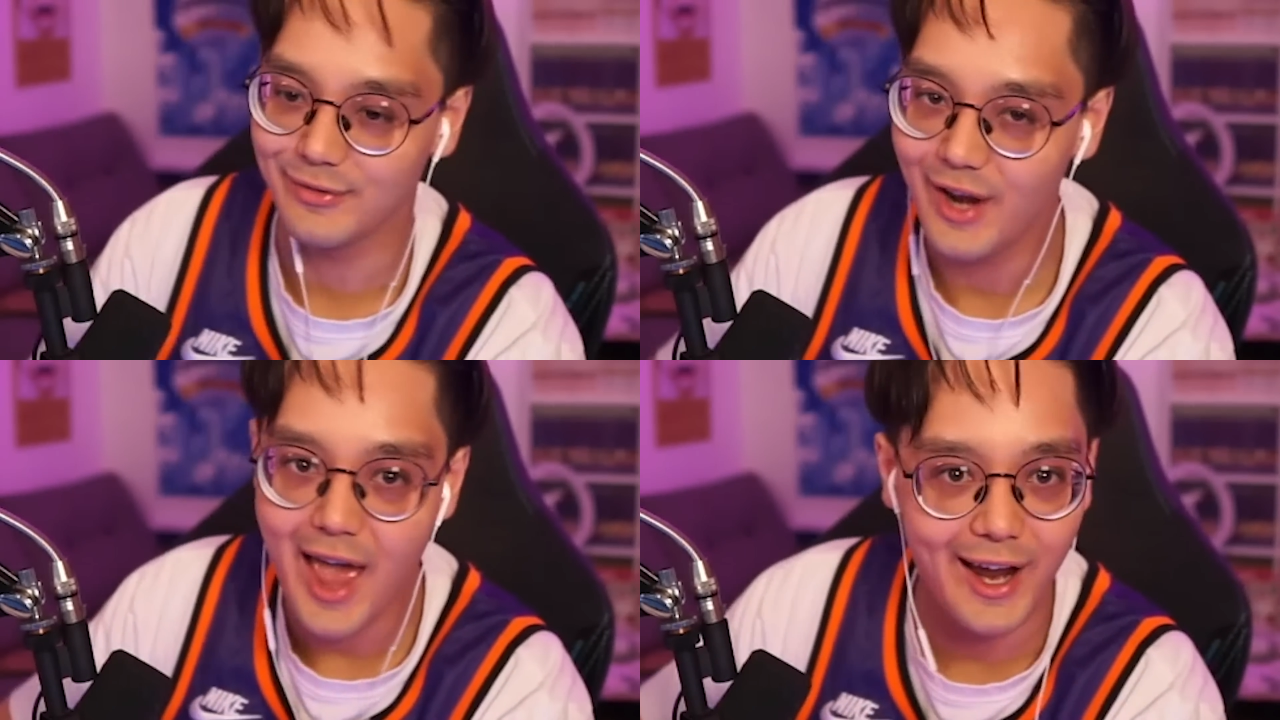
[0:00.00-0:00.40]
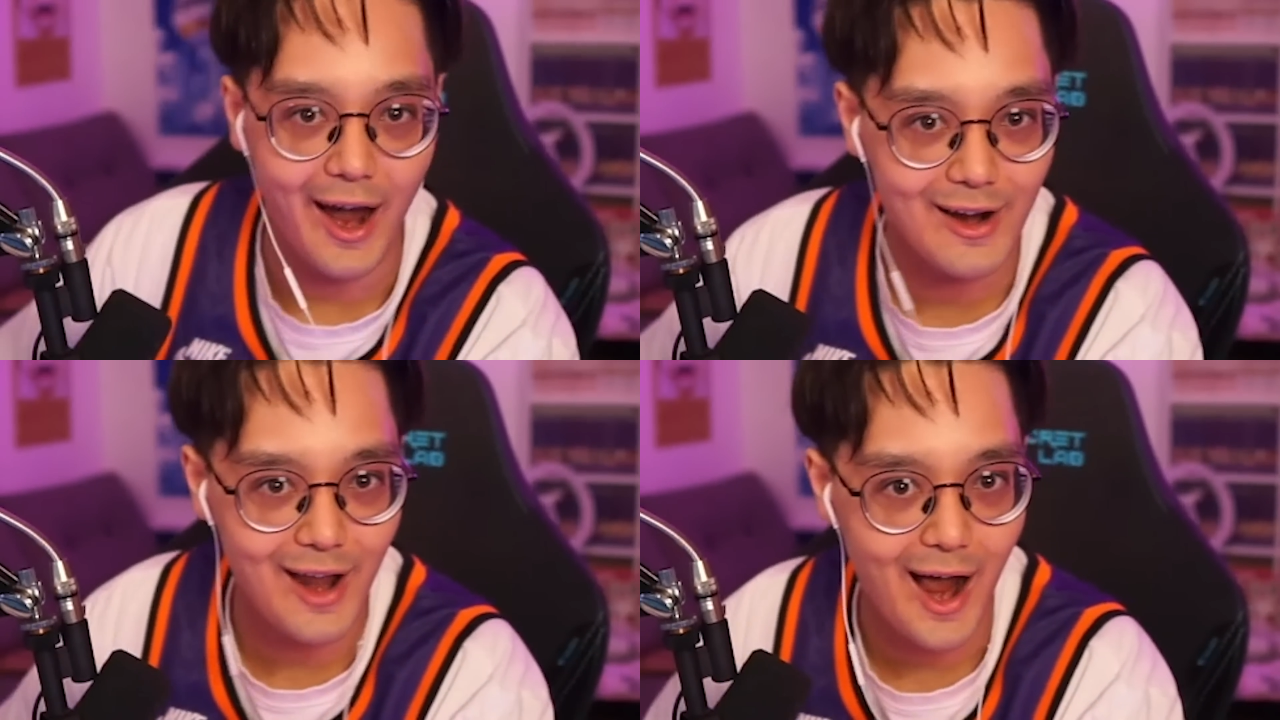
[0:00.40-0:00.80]
Wenn er
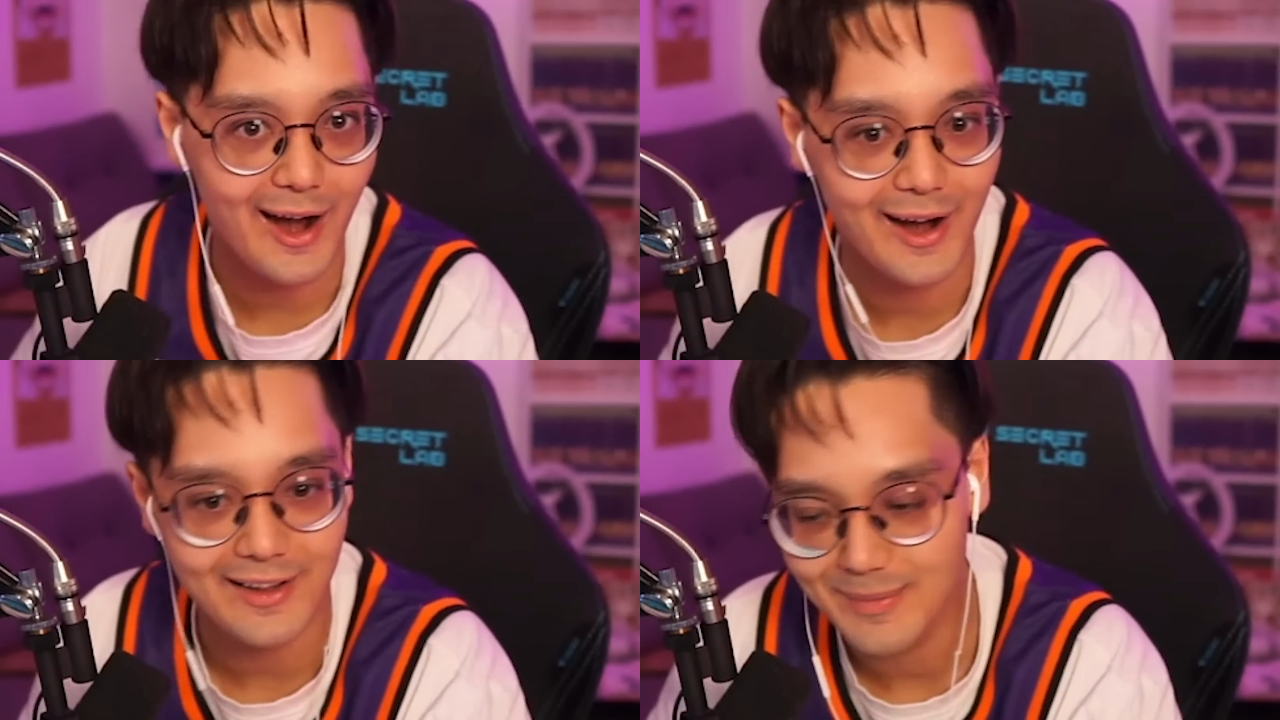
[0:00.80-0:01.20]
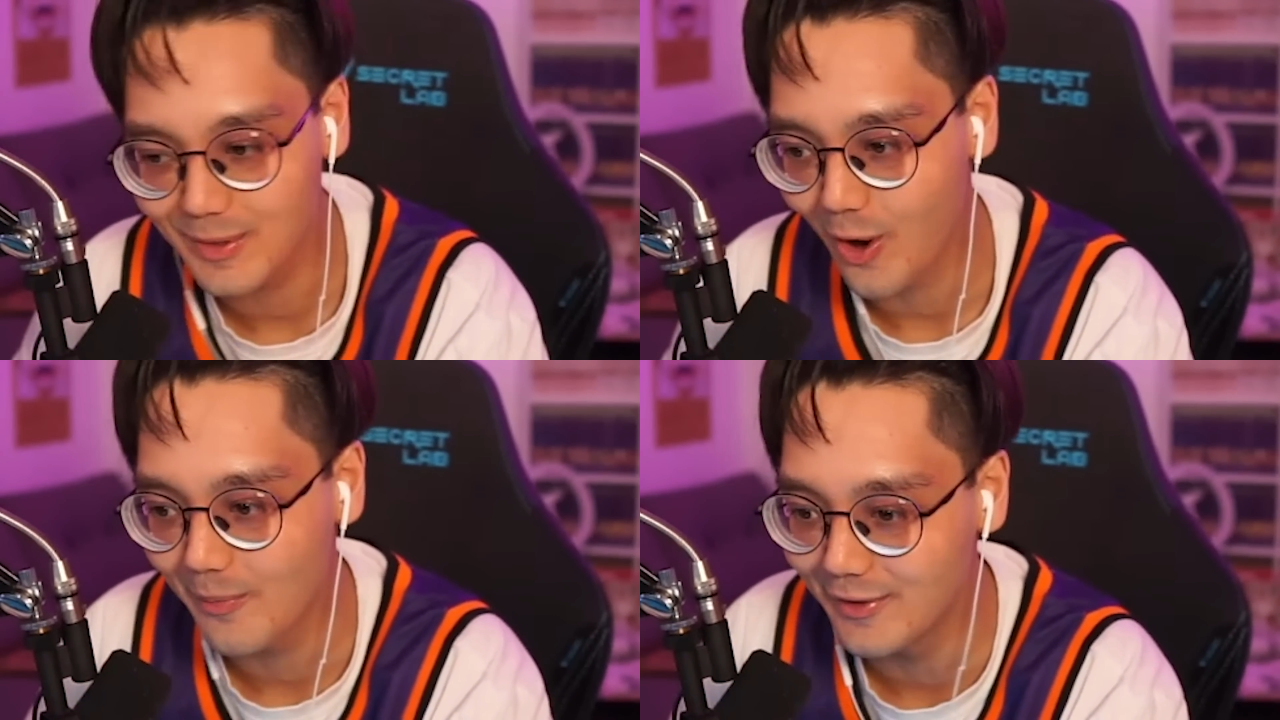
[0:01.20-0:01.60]
keine lange Nase
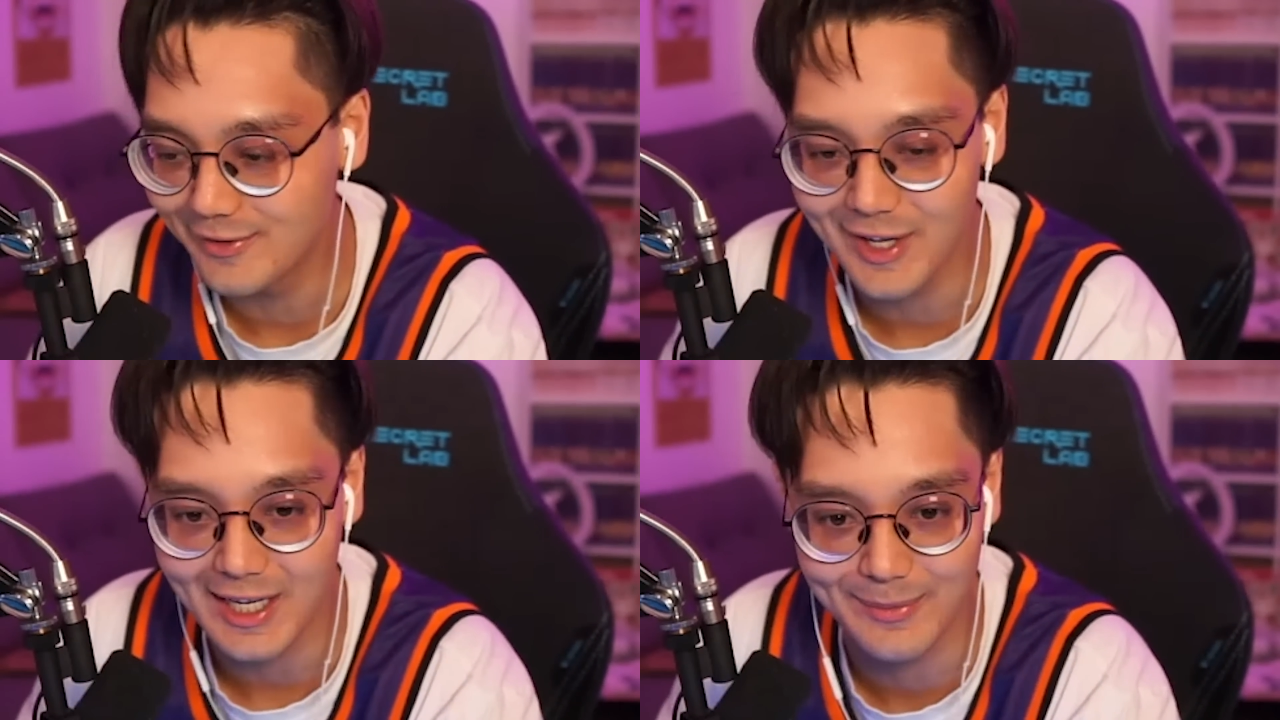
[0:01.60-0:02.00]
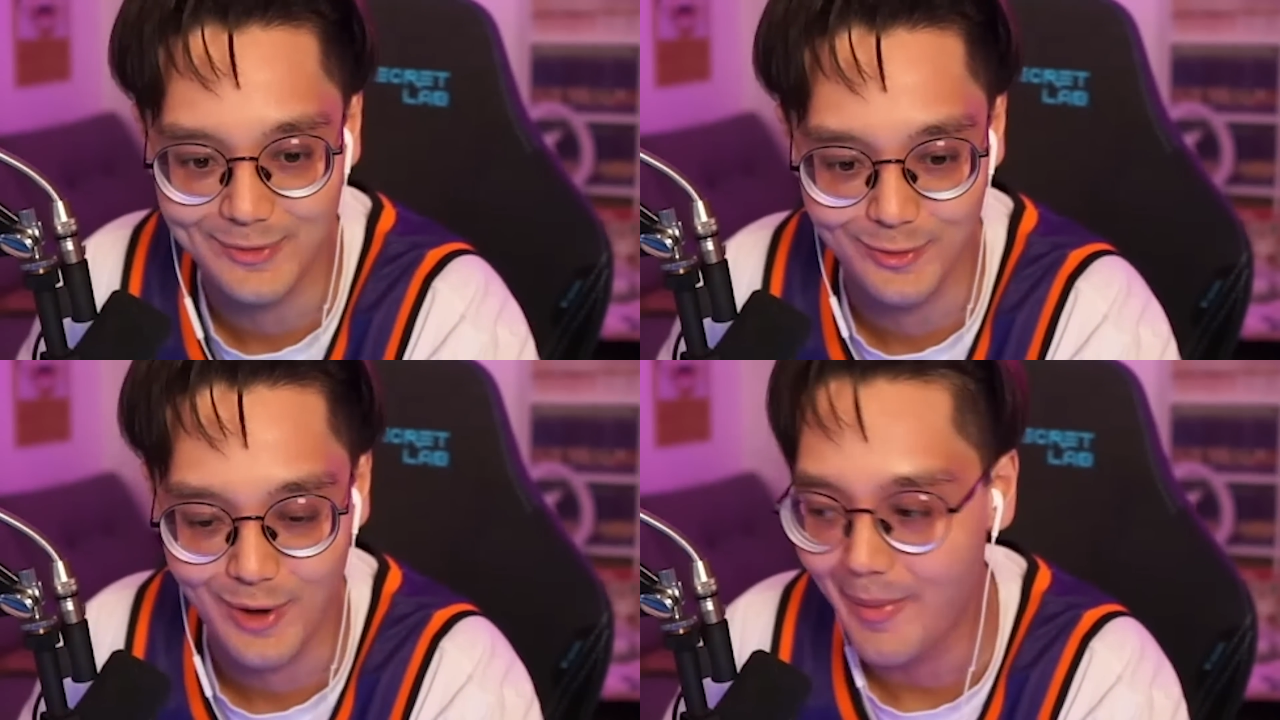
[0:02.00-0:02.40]
bekommt, ist die
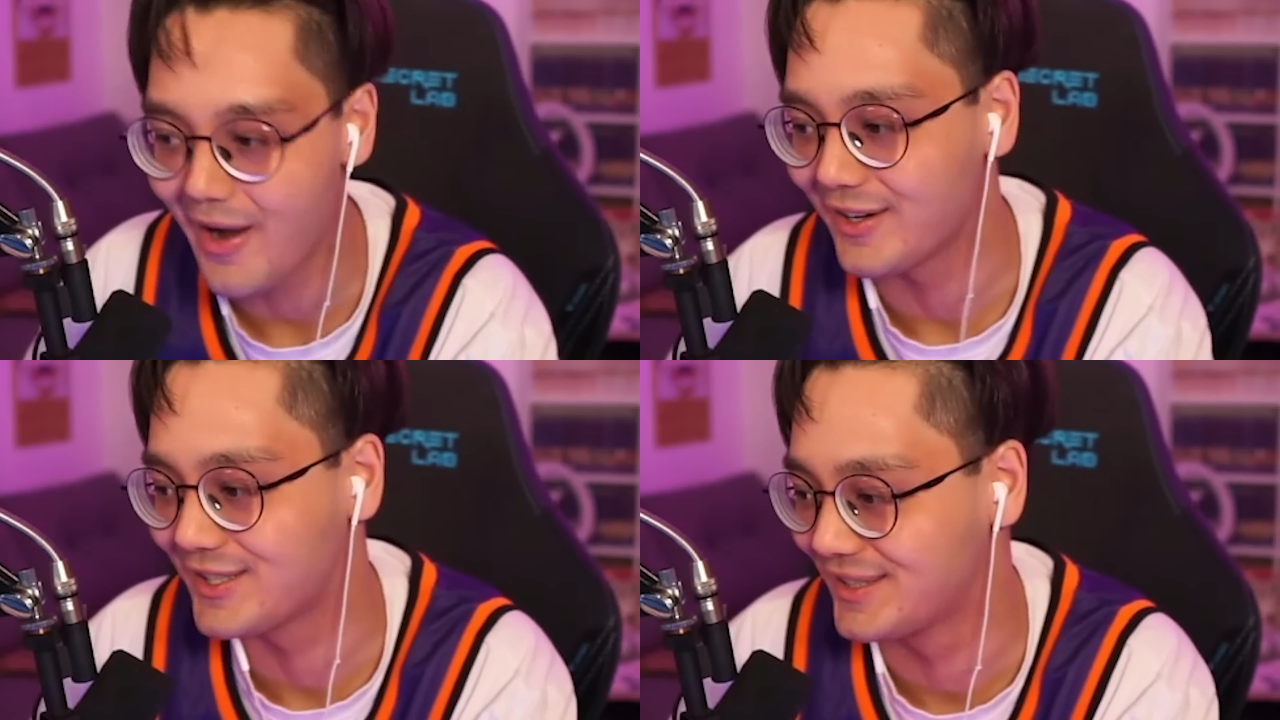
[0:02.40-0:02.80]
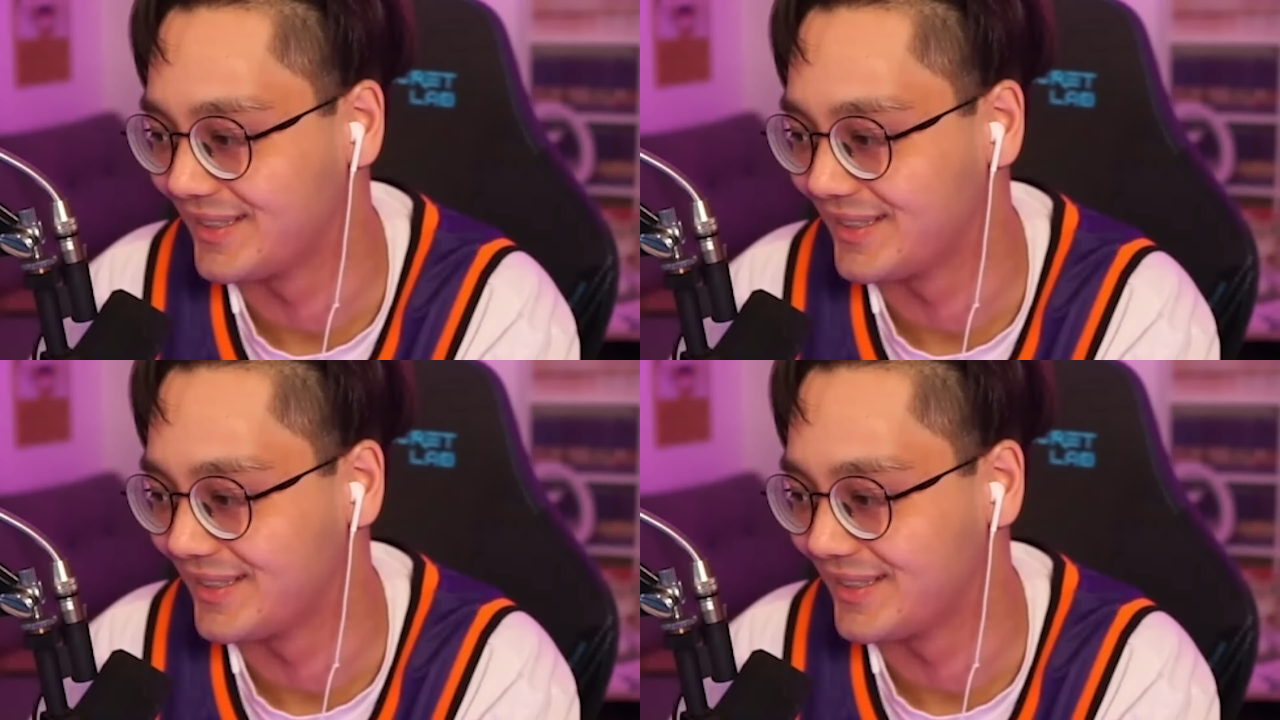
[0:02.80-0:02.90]
Adaption am Arsch.